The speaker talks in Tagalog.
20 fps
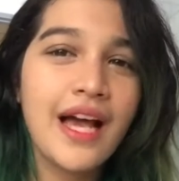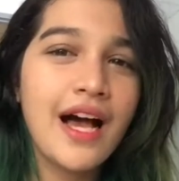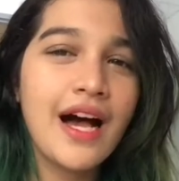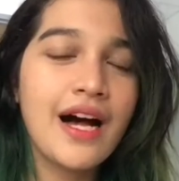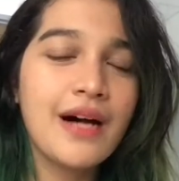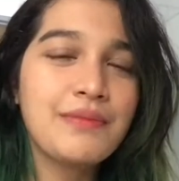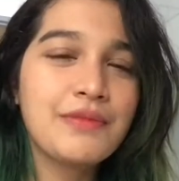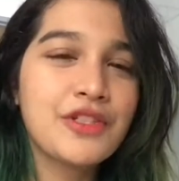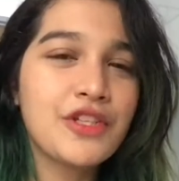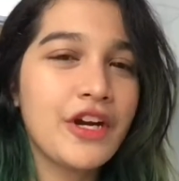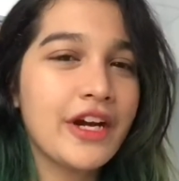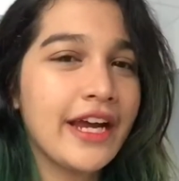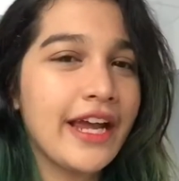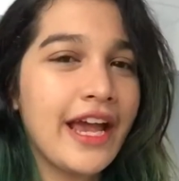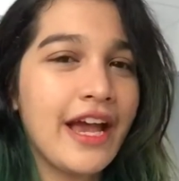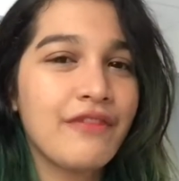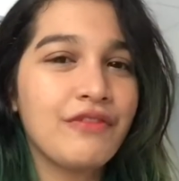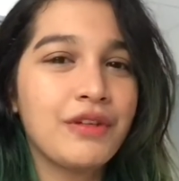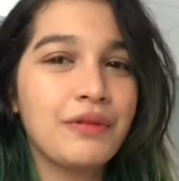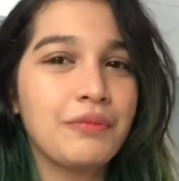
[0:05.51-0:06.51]
Um, sorry, I
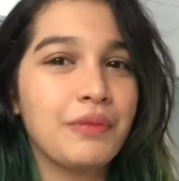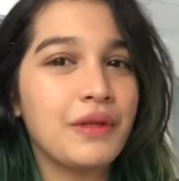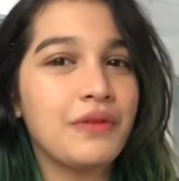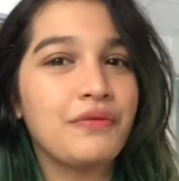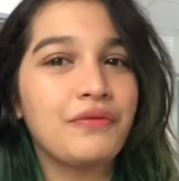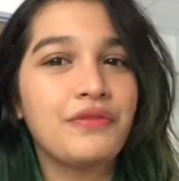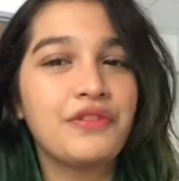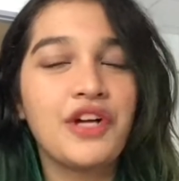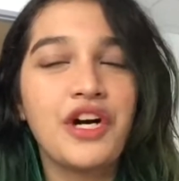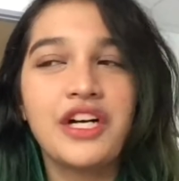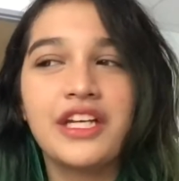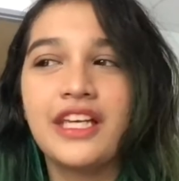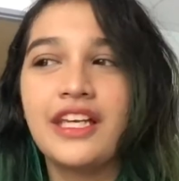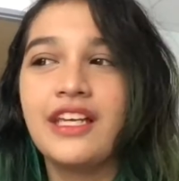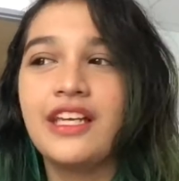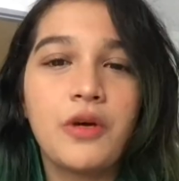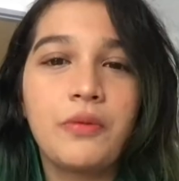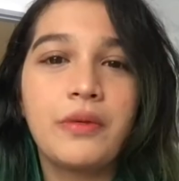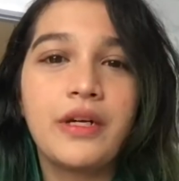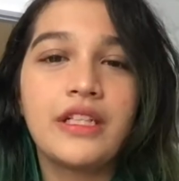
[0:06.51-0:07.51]
haven't been
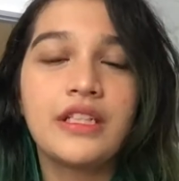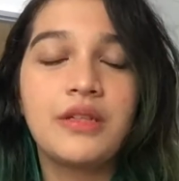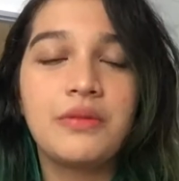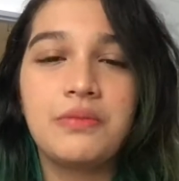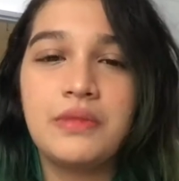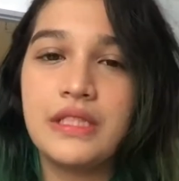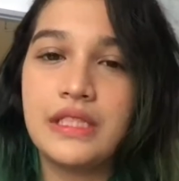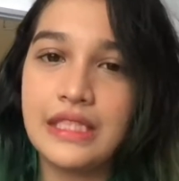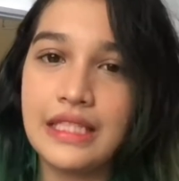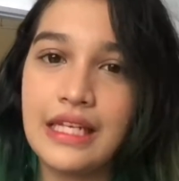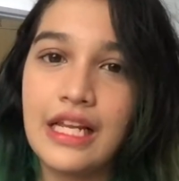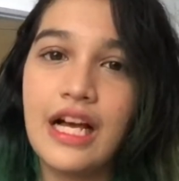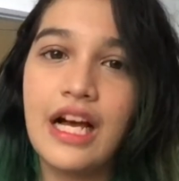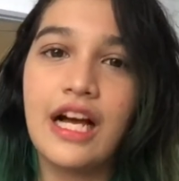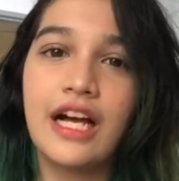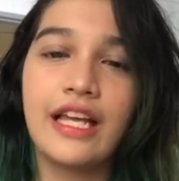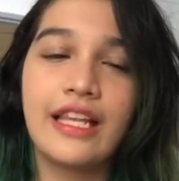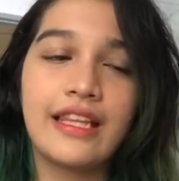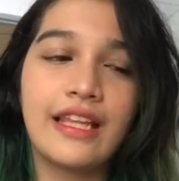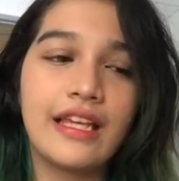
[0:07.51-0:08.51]
vlogging. Sobrang na-busy
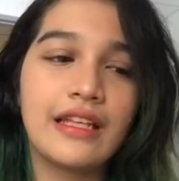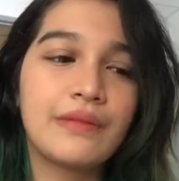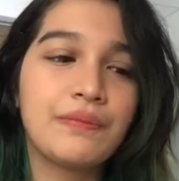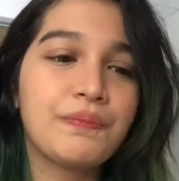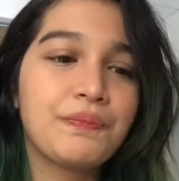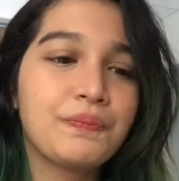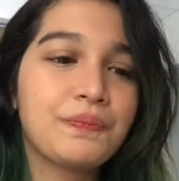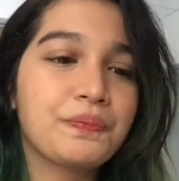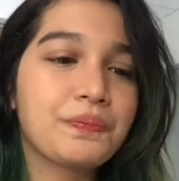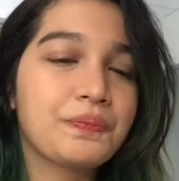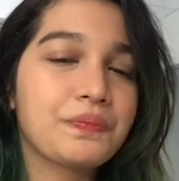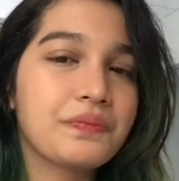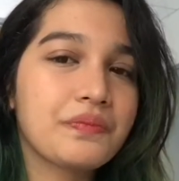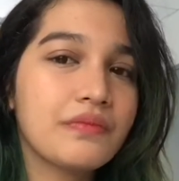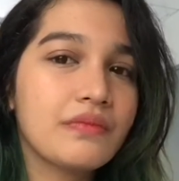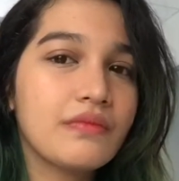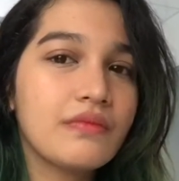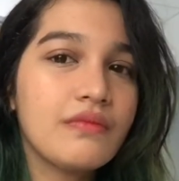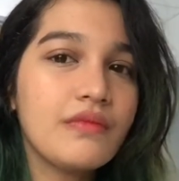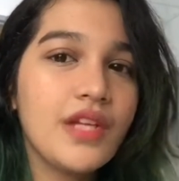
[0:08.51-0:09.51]
lang. And then,
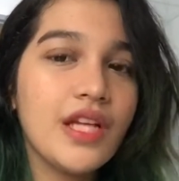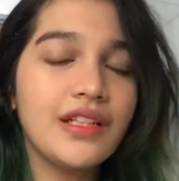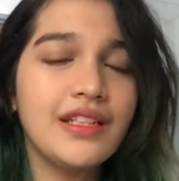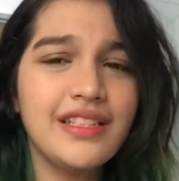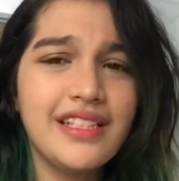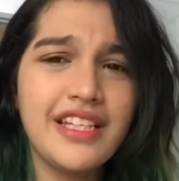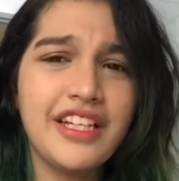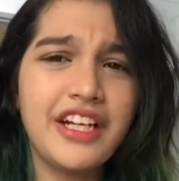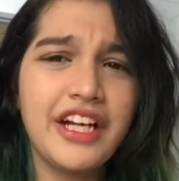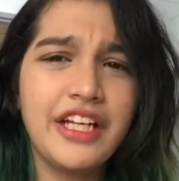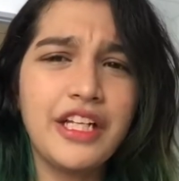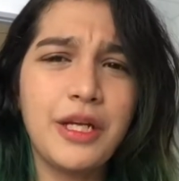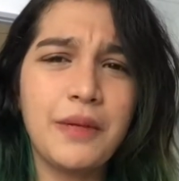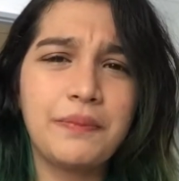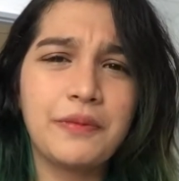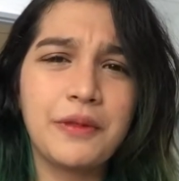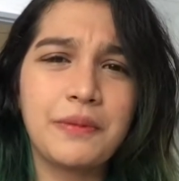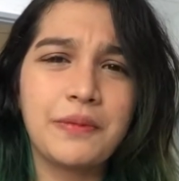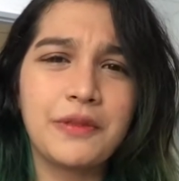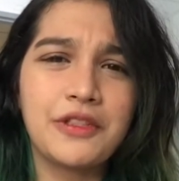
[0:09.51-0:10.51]
nasira yung
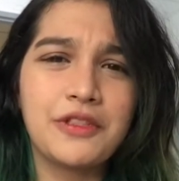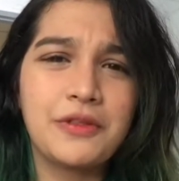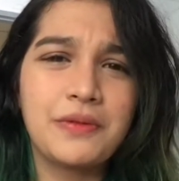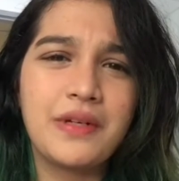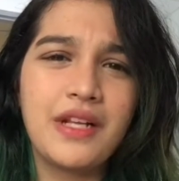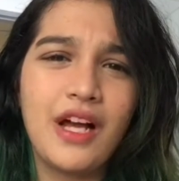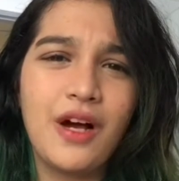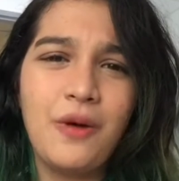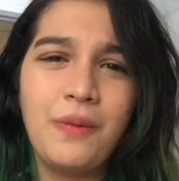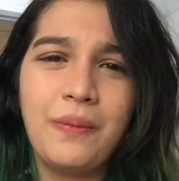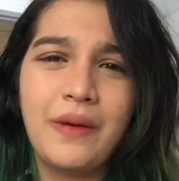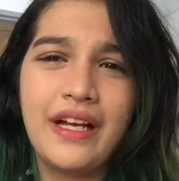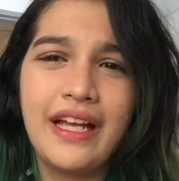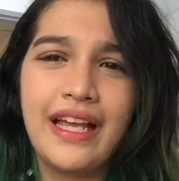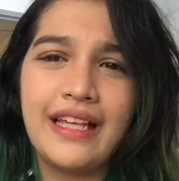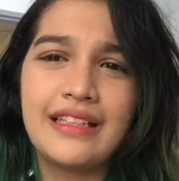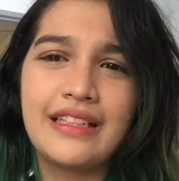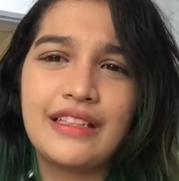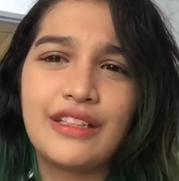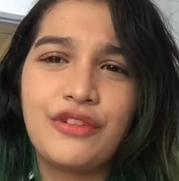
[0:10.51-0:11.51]
laptop ko, so wala akong
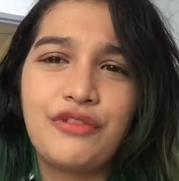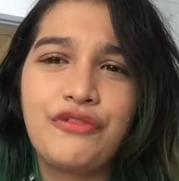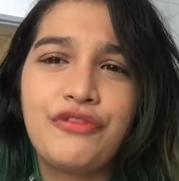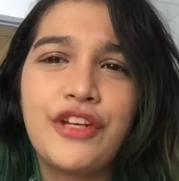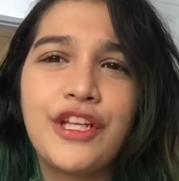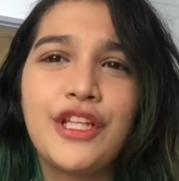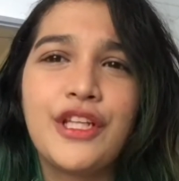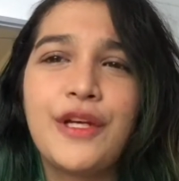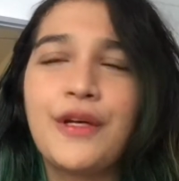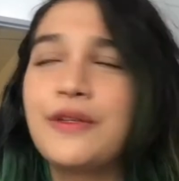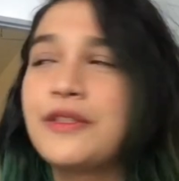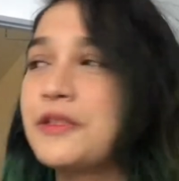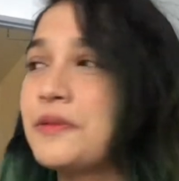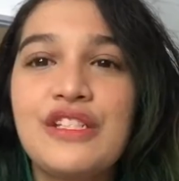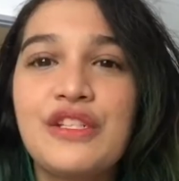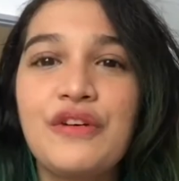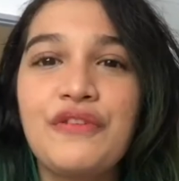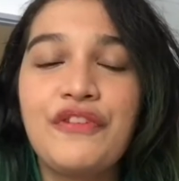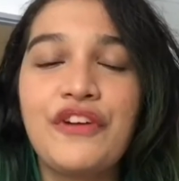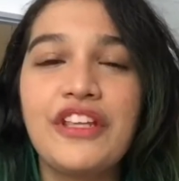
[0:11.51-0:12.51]
pang-edit ng videos.
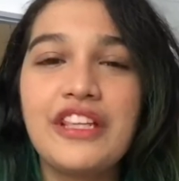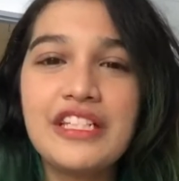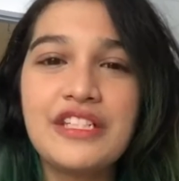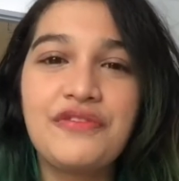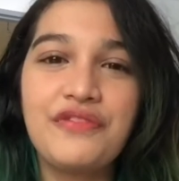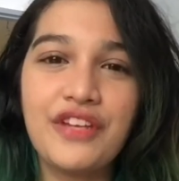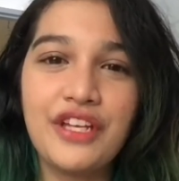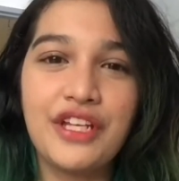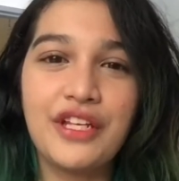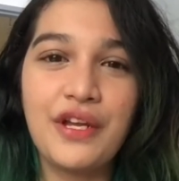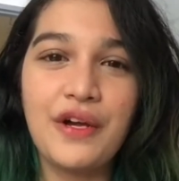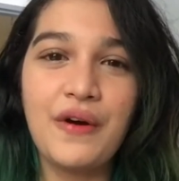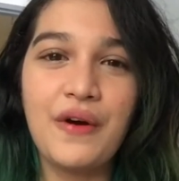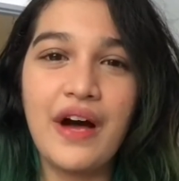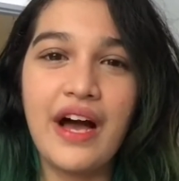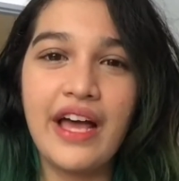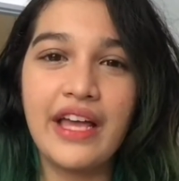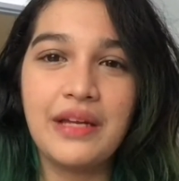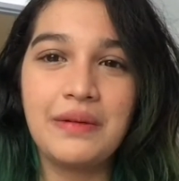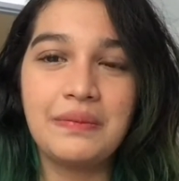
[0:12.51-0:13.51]
So, for this video,
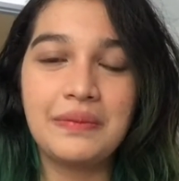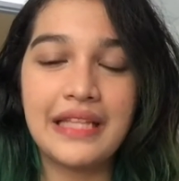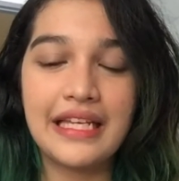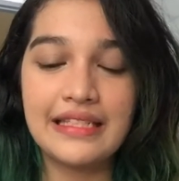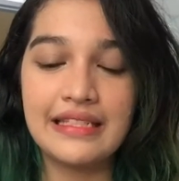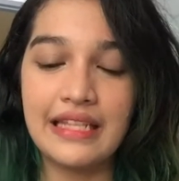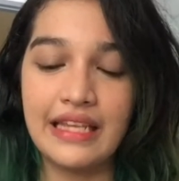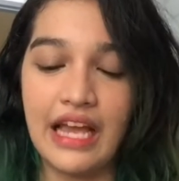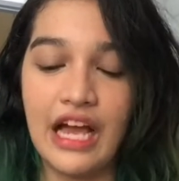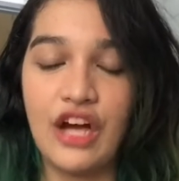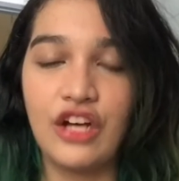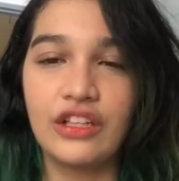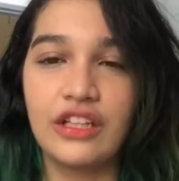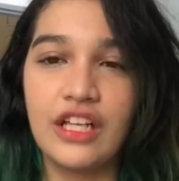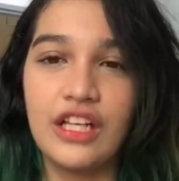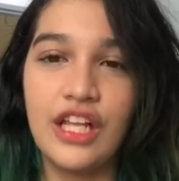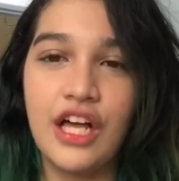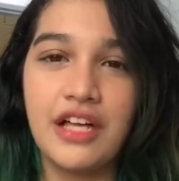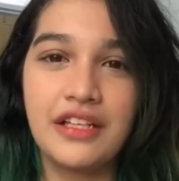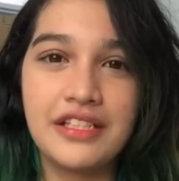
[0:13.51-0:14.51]
I am testing out
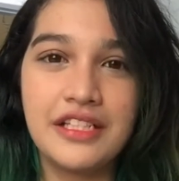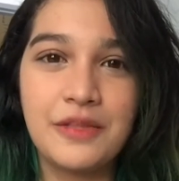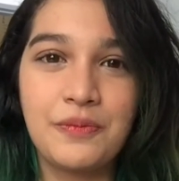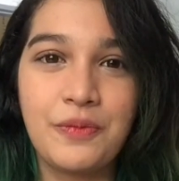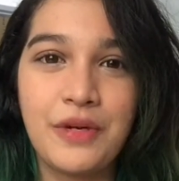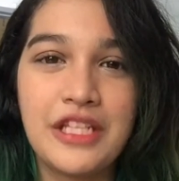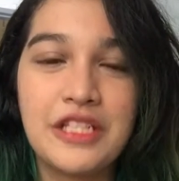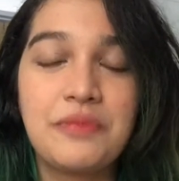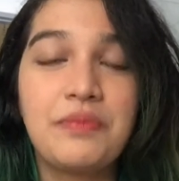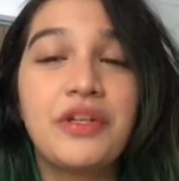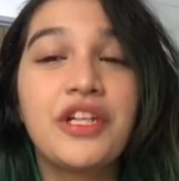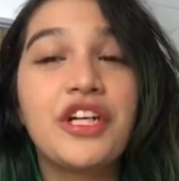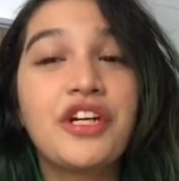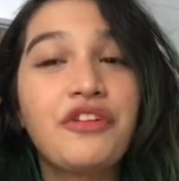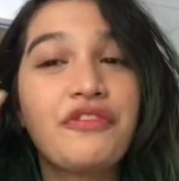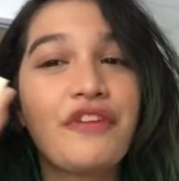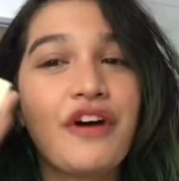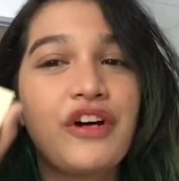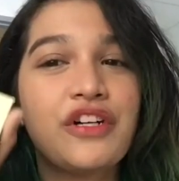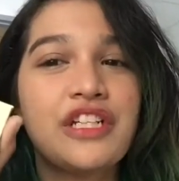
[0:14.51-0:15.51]
Alana's Press
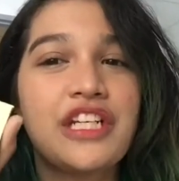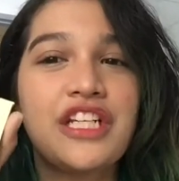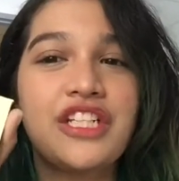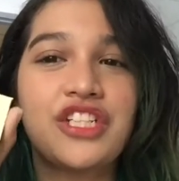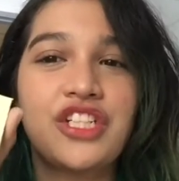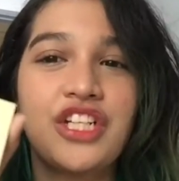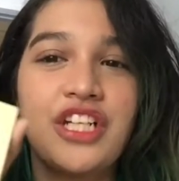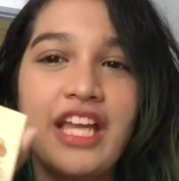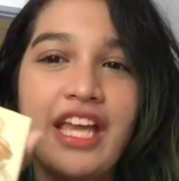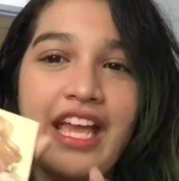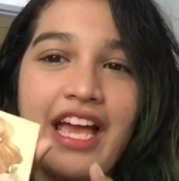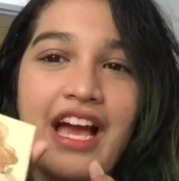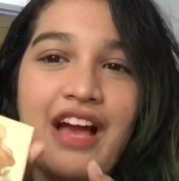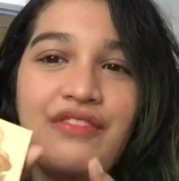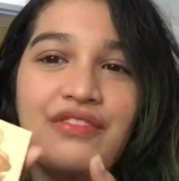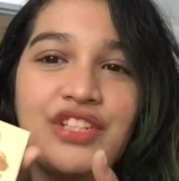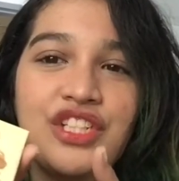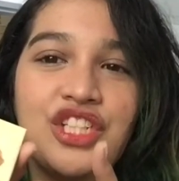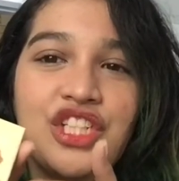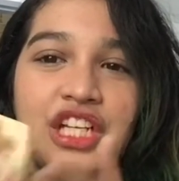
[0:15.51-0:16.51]
Mineral Foundation. I
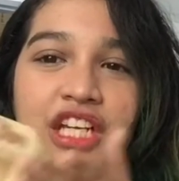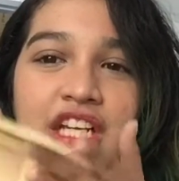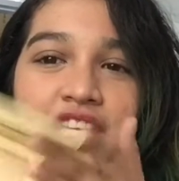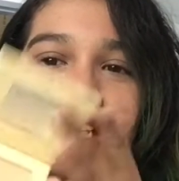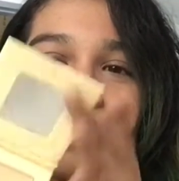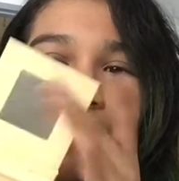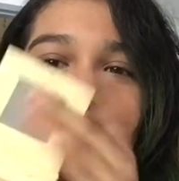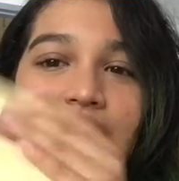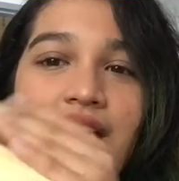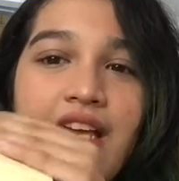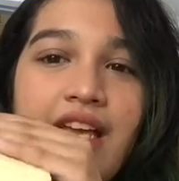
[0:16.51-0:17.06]
have the shade